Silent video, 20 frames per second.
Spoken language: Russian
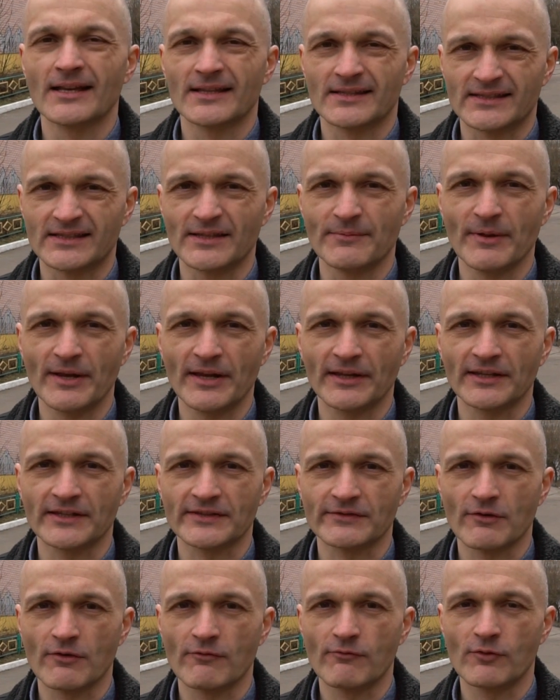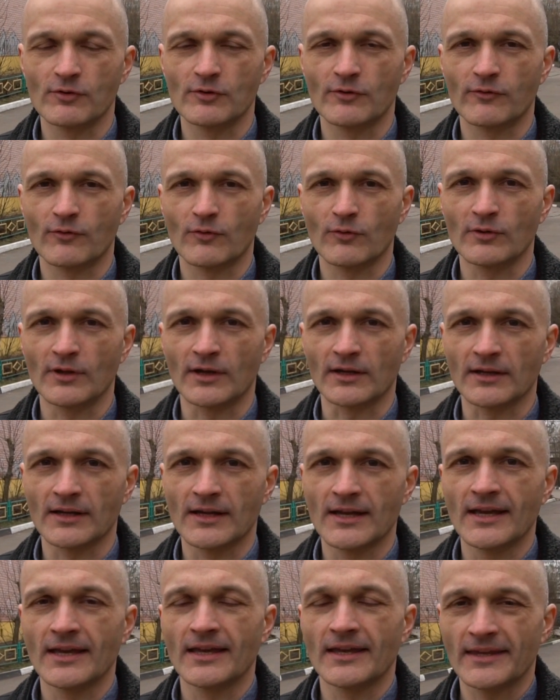Соберите свою волю в кулак.
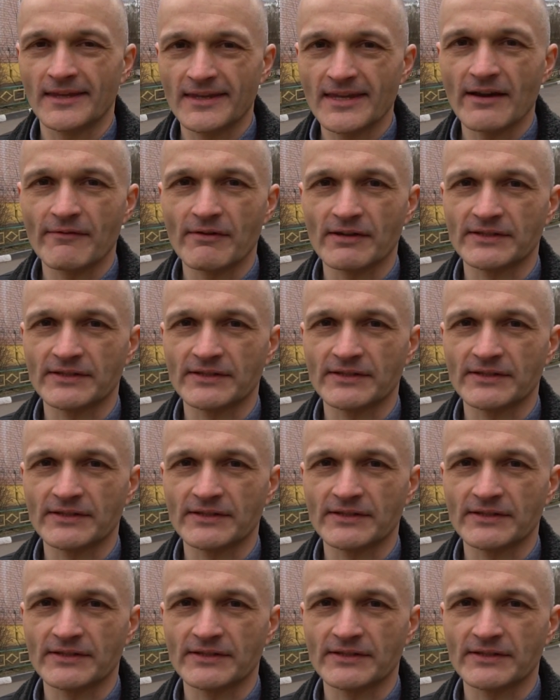Я